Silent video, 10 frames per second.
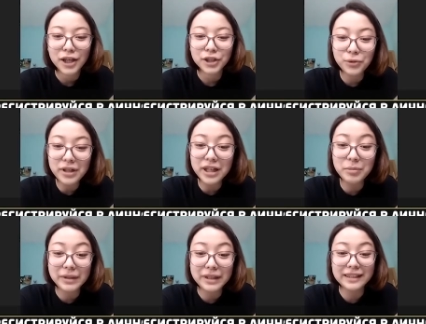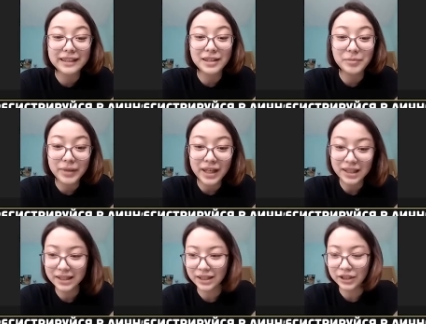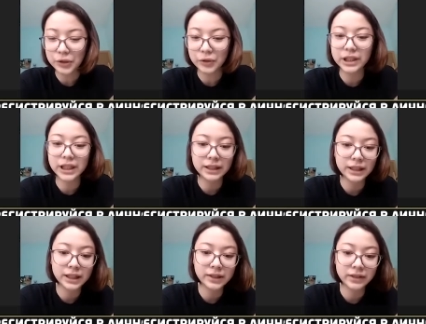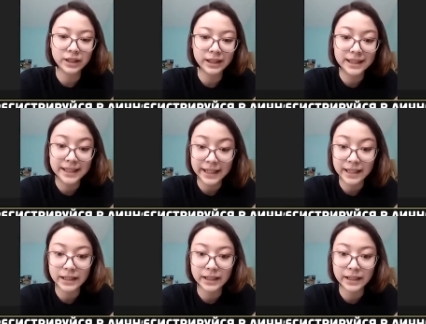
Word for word: но, как показала практика, стоит оказаться в среде,